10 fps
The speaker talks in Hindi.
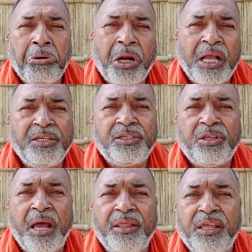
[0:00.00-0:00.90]

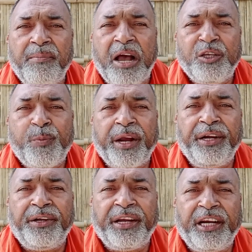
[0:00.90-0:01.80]
राजस्थान से भाजपा की
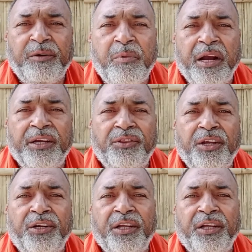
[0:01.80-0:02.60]
टिकट मांगी थी